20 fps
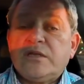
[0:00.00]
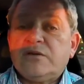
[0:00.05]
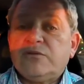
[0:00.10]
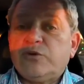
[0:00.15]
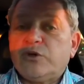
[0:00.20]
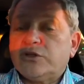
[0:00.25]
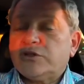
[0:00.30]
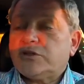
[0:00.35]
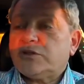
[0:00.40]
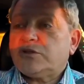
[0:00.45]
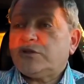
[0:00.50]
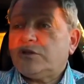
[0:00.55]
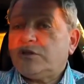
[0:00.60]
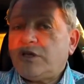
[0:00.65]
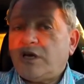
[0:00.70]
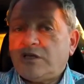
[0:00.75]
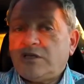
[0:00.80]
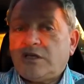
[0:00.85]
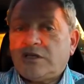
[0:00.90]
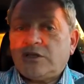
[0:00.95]
Вот,
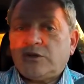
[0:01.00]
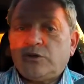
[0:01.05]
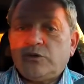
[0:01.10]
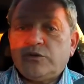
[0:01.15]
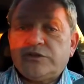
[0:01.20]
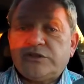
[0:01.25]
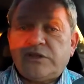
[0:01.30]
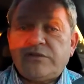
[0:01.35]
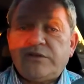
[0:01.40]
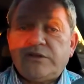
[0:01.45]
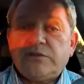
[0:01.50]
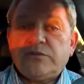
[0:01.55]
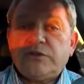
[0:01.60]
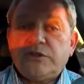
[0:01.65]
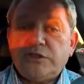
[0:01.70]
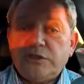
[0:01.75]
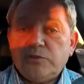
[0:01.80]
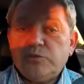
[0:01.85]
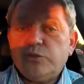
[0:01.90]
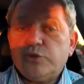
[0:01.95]
я, я такого
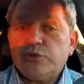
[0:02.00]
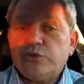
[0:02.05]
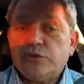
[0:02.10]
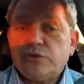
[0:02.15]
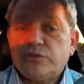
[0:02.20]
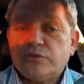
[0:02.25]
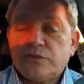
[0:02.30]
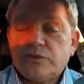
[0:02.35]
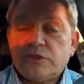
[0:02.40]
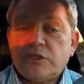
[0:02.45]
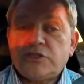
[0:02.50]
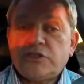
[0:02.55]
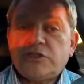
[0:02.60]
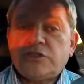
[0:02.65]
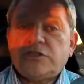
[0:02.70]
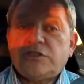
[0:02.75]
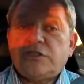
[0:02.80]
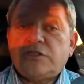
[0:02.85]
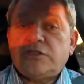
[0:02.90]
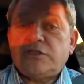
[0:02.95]
советовать не буду.
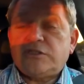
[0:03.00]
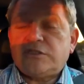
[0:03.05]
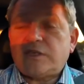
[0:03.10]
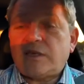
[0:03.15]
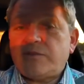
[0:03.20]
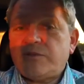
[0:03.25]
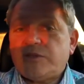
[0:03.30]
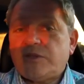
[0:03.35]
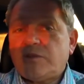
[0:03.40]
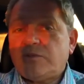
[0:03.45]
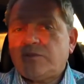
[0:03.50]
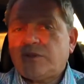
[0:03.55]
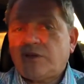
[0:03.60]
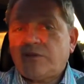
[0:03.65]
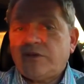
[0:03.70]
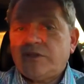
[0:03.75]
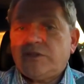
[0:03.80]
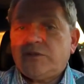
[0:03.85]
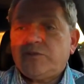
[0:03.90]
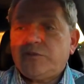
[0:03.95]
Значит, если сами там,
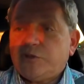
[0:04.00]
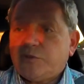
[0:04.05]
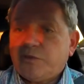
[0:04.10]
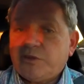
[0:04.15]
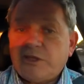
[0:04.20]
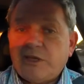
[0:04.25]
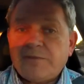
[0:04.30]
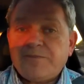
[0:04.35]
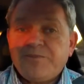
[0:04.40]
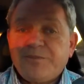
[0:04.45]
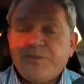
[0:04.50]
давайте без меня.